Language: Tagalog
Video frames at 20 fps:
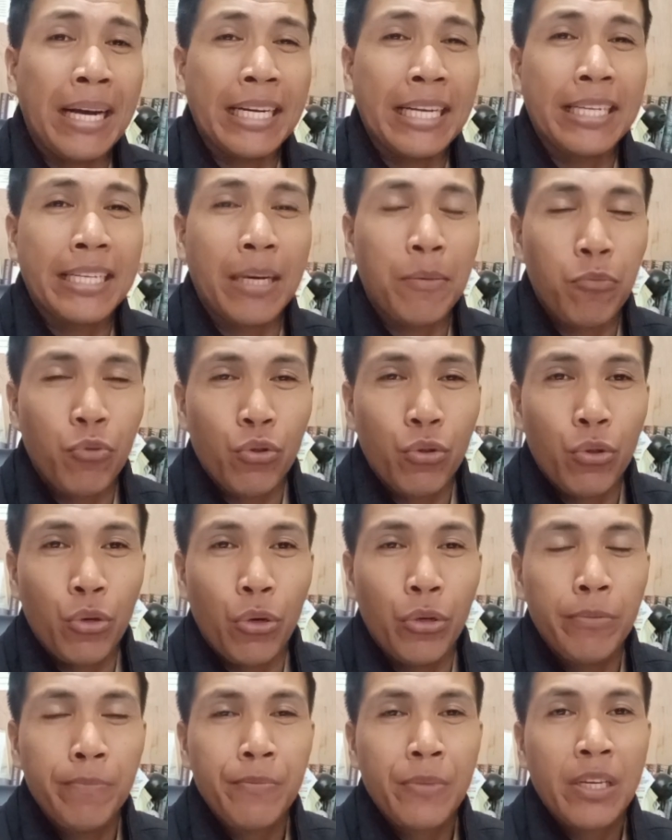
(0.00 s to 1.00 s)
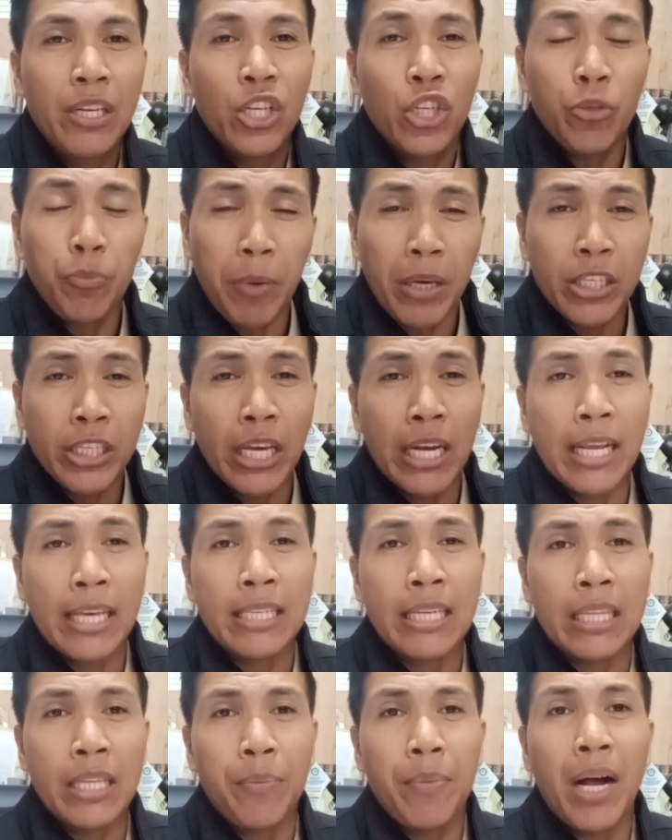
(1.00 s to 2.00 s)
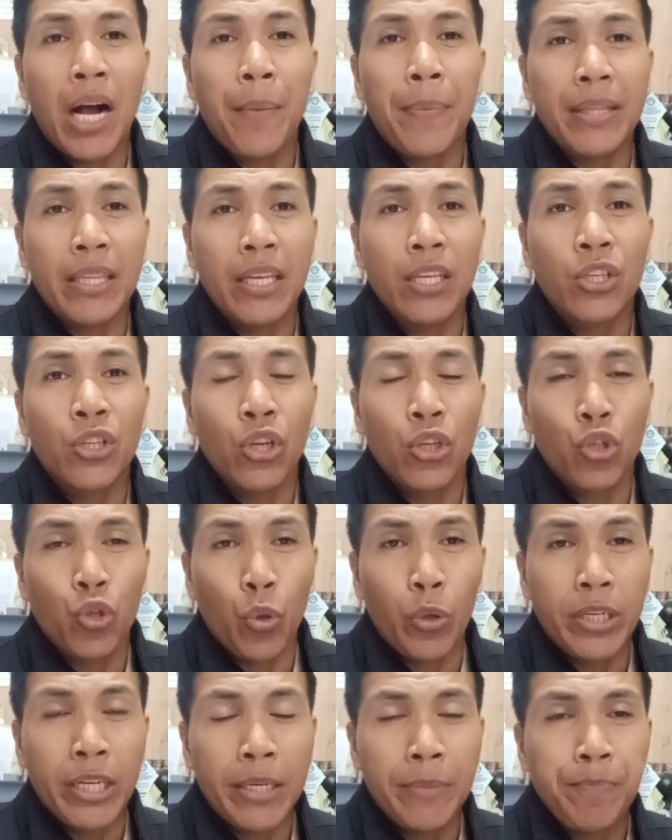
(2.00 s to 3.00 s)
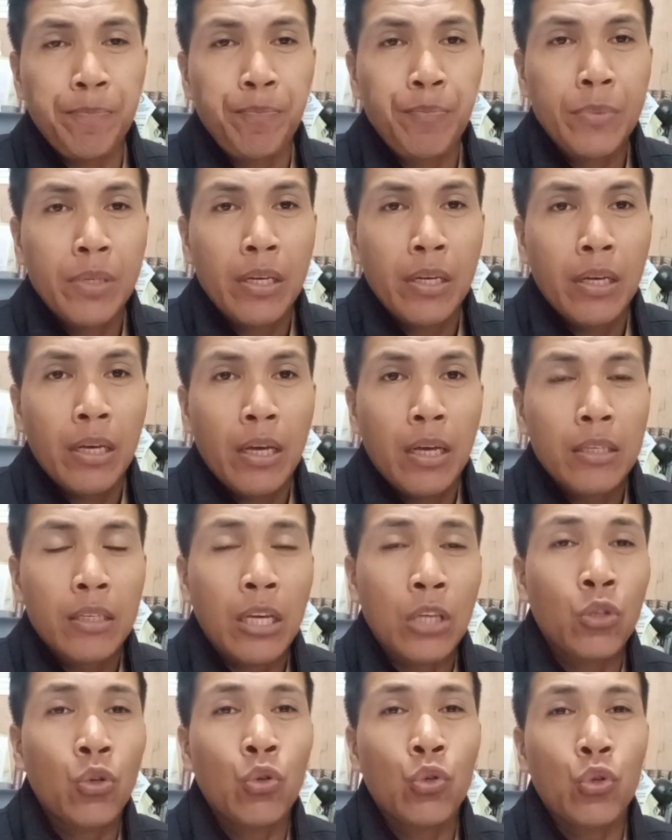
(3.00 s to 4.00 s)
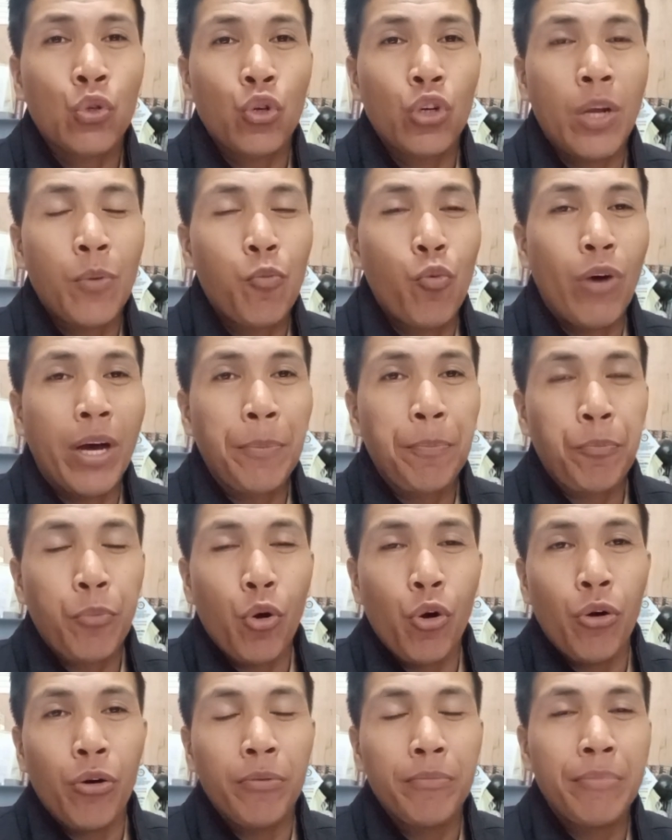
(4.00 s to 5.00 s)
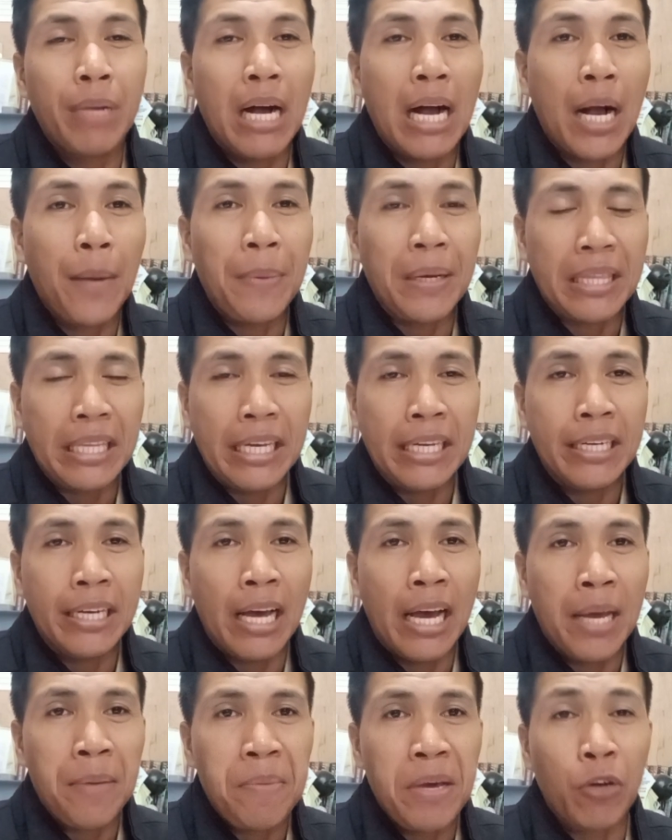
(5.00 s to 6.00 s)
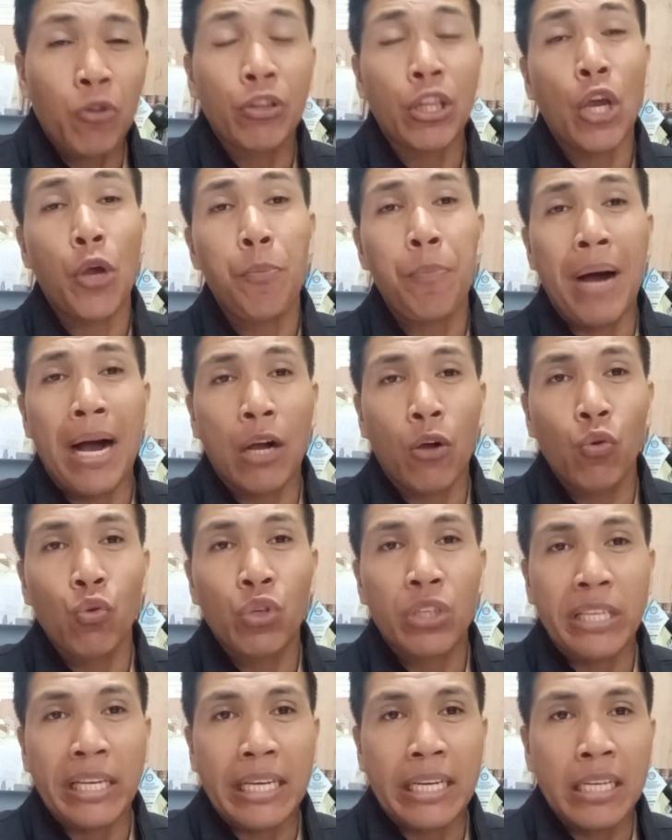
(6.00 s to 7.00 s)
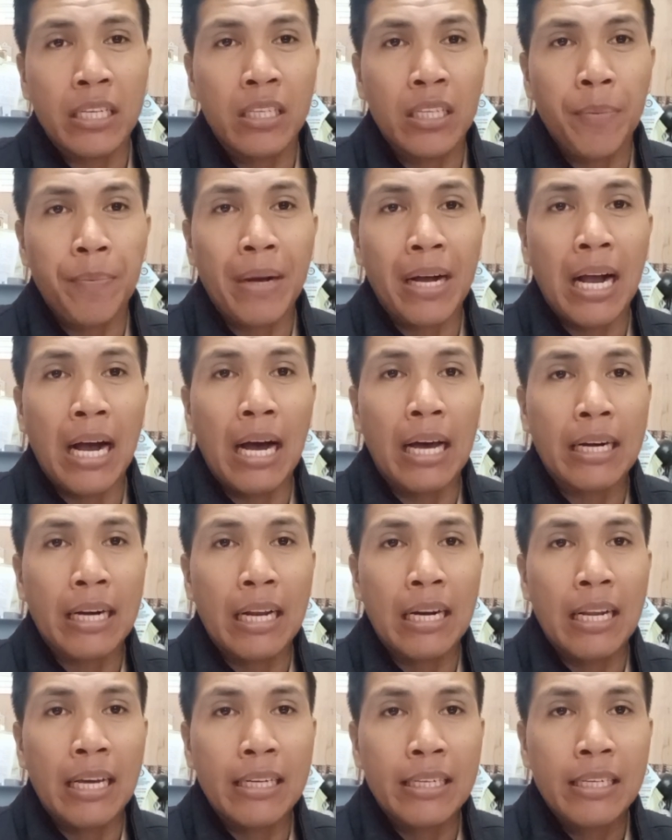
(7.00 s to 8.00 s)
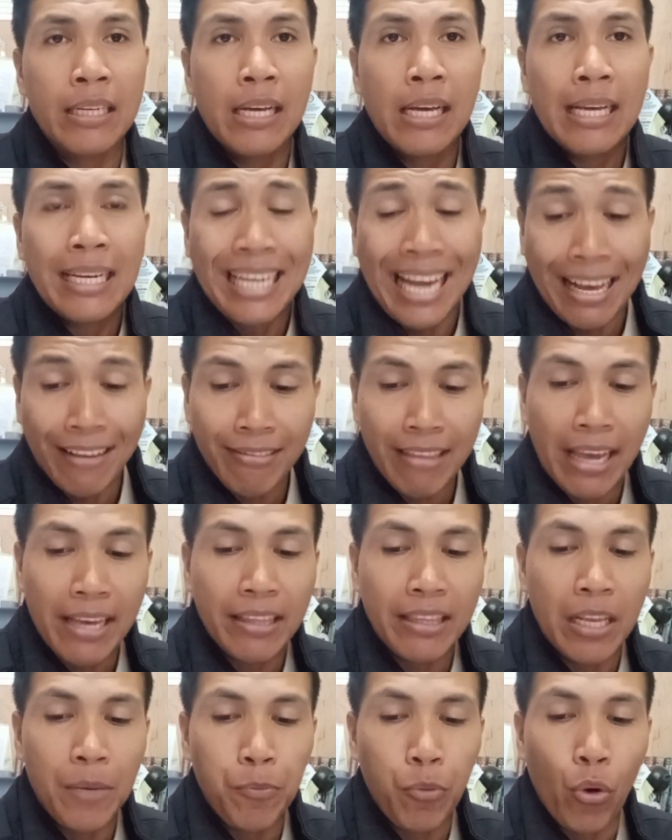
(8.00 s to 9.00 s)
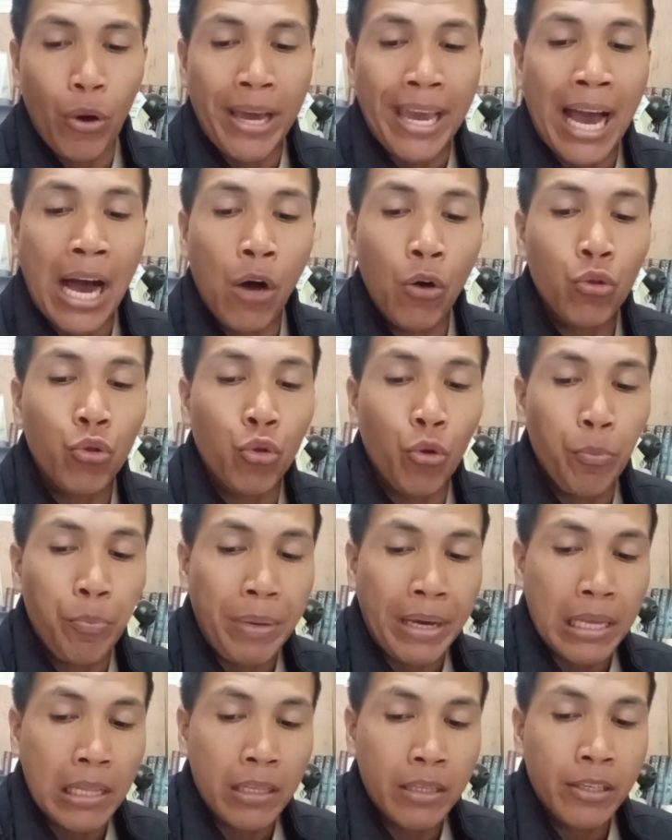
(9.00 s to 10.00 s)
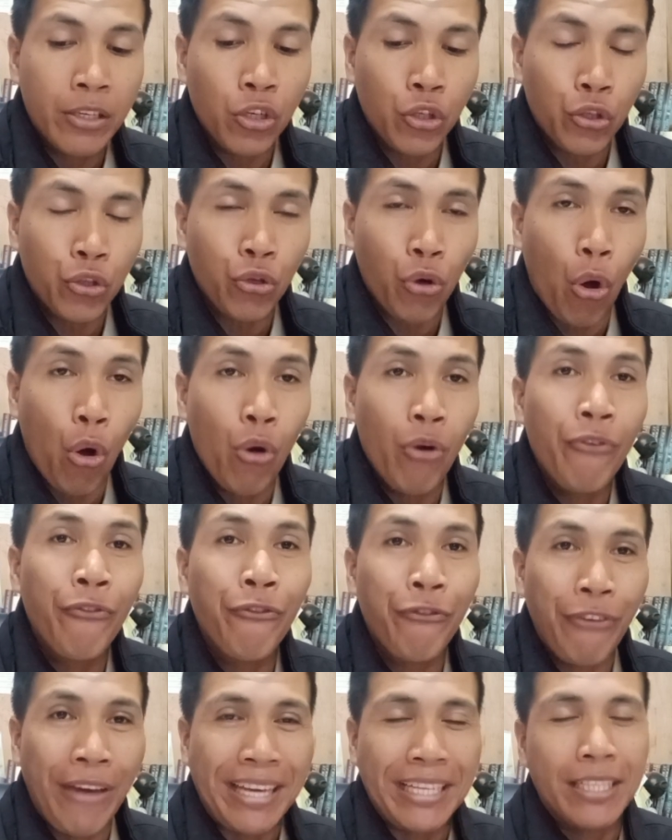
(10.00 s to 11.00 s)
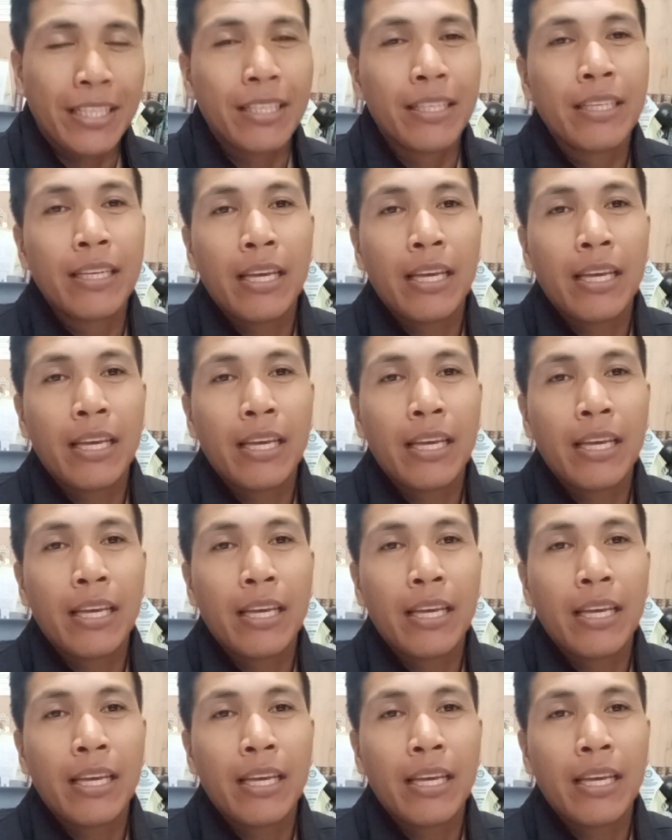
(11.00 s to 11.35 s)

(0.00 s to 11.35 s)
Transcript: panig ng mundo, especially sa ating mga kapatid sa Jordan. Sa susunod na buwan po, mga kapatid, ay meron tayong bagong series na pag-aaralan na ang title po ay How to Build Strong Faith.